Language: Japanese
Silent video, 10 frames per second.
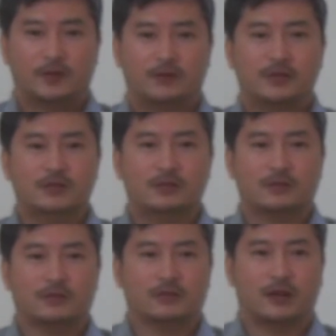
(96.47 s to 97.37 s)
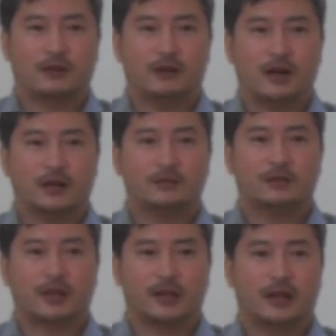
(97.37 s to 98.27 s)
不信仰の中を歩
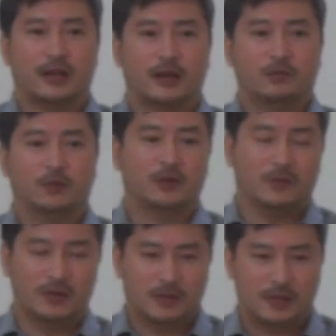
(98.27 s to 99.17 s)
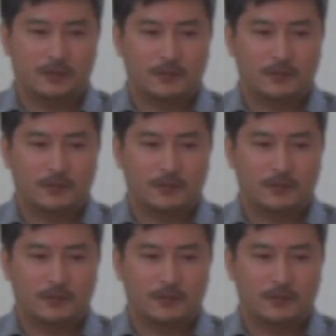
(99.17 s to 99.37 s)
んだ経験を持ってました